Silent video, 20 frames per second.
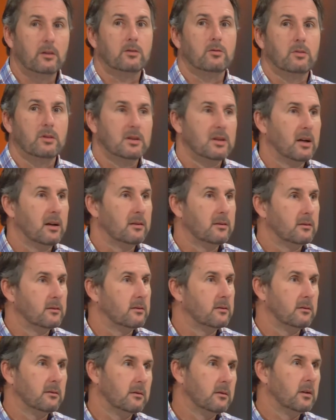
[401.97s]
60...
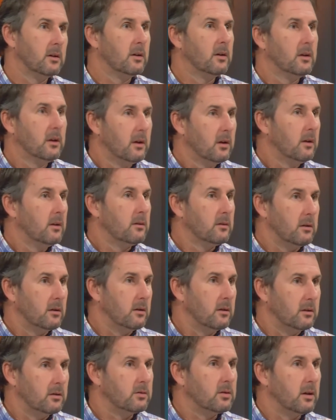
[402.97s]

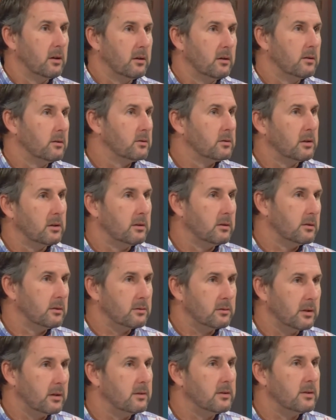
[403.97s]
70,
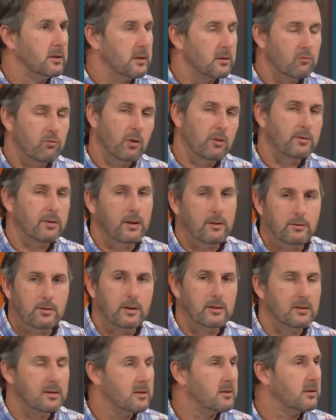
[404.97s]

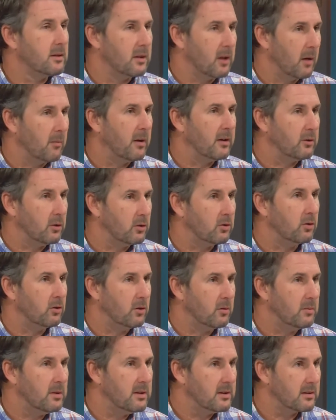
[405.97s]
70, km.
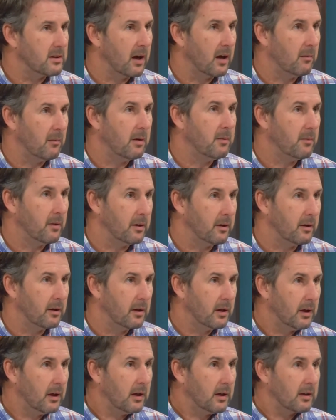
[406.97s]
d'autonomie. C'est euh,
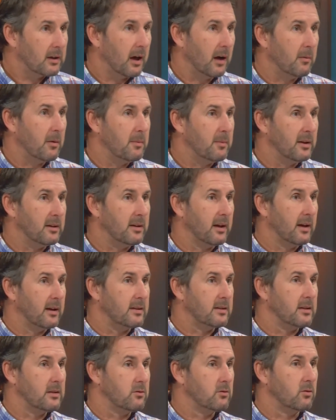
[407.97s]
quand, même,
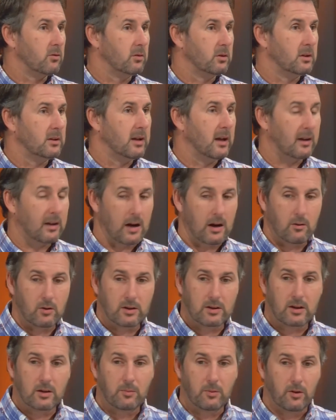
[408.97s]
intéressant du côté de la
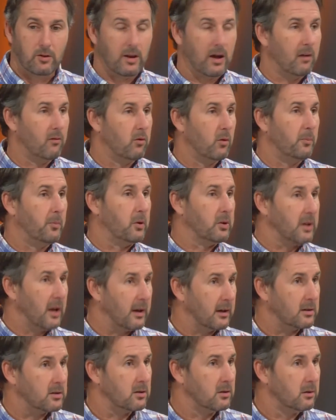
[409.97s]
Clarity, puis on n'en voit pas
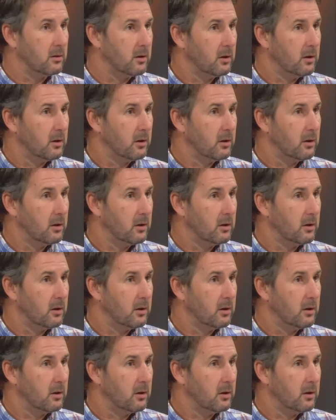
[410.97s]
tant que ça.